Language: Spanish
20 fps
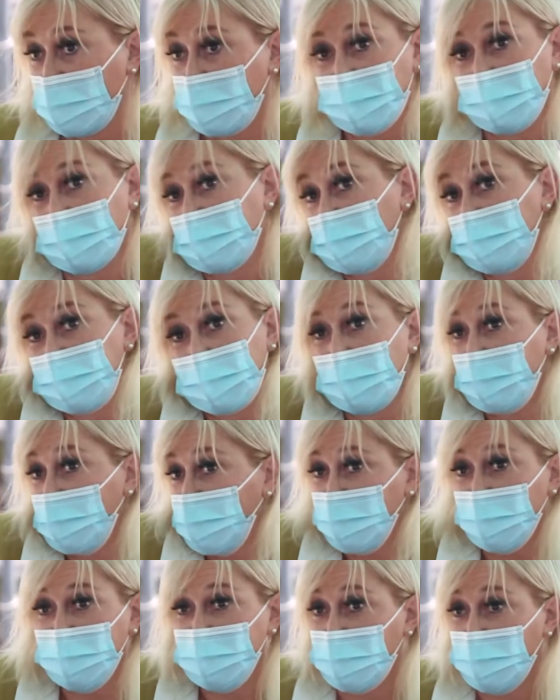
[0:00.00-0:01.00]
crónicas, que para
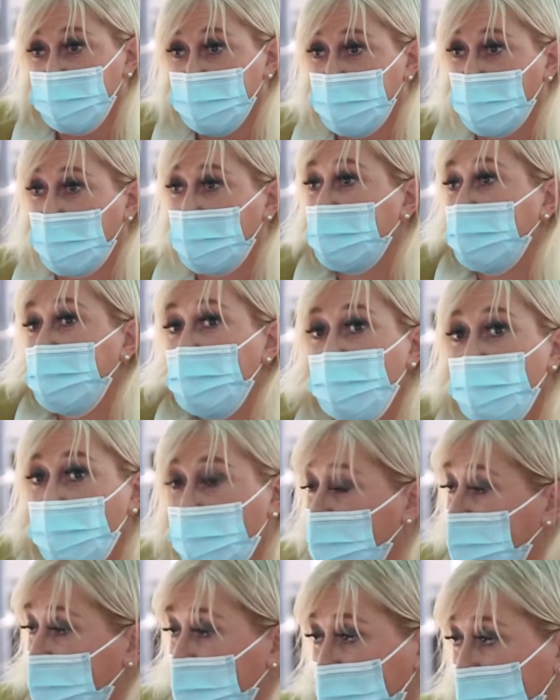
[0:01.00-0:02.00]
nosotros el
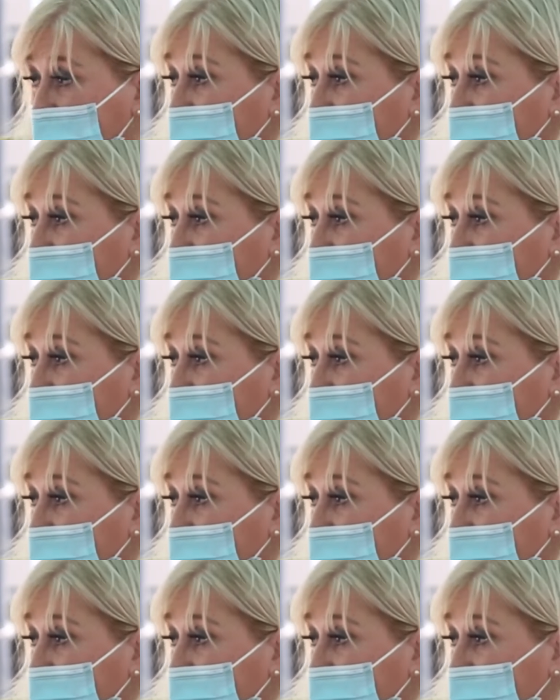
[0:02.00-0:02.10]
glaucoma